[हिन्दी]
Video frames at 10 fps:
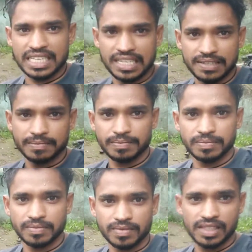है
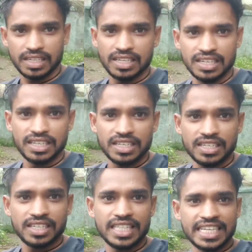
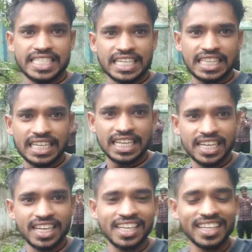ये देख सकते
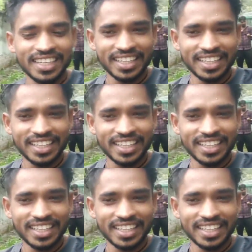हैं